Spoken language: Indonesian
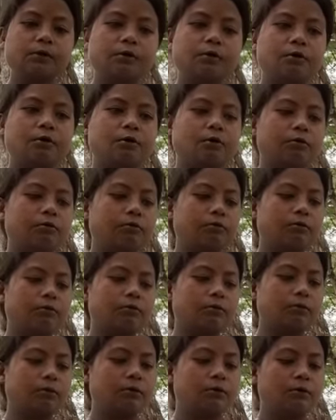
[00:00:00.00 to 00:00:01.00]
long
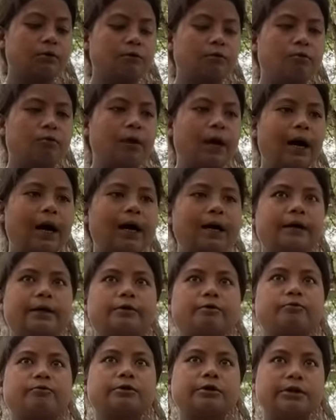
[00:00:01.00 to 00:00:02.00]
air,
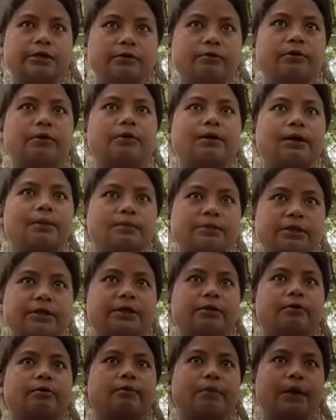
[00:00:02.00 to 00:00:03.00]
na usiu na kem
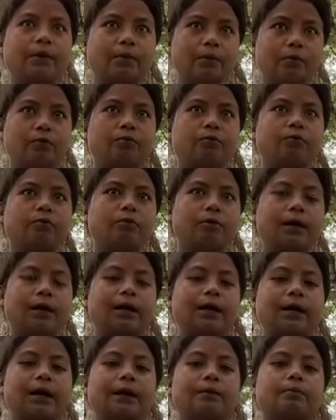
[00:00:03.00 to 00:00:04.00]
siu na man ma uru
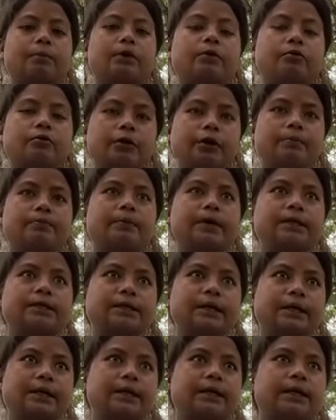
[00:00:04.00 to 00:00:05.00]
la khat mano kan ban
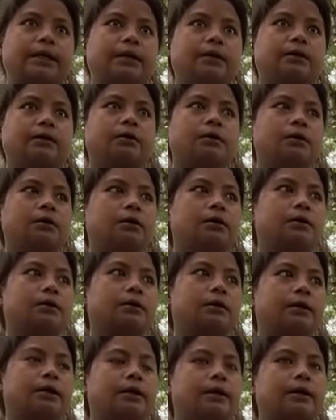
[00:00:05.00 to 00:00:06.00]
sakhi
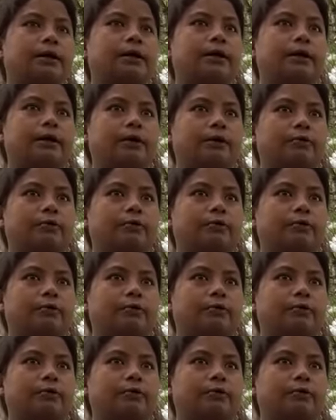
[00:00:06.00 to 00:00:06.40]
te da de yak